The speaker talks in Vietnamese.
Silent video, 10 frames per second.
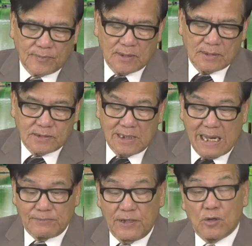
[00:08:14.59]
Chứ làm
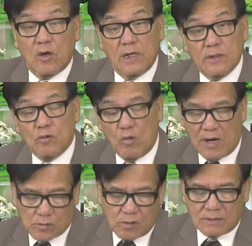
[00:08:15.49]
gì có lính của ngoại
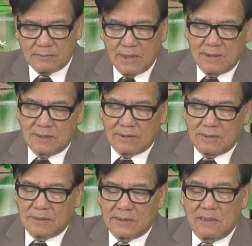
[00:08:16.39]
quốc.
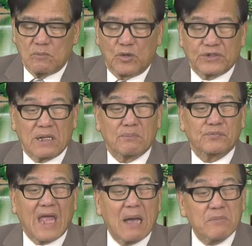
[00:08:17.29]
Đến một trăm
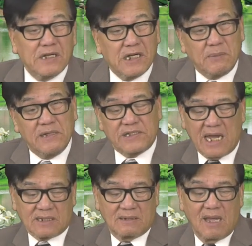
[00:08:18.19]
tám mươi người bị
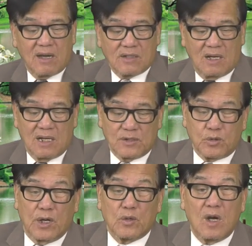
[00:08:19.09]
chết, đó là
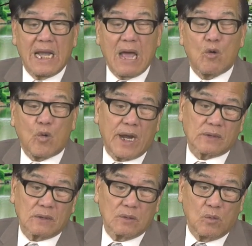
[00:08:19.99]
chuyện nói láo khoét
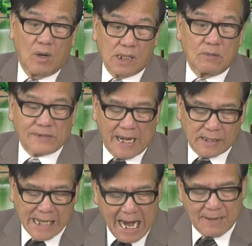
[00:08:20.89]
của Cộng sản
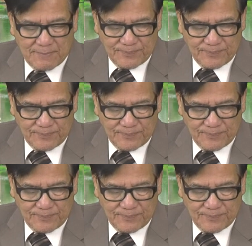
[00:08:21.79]
Nga.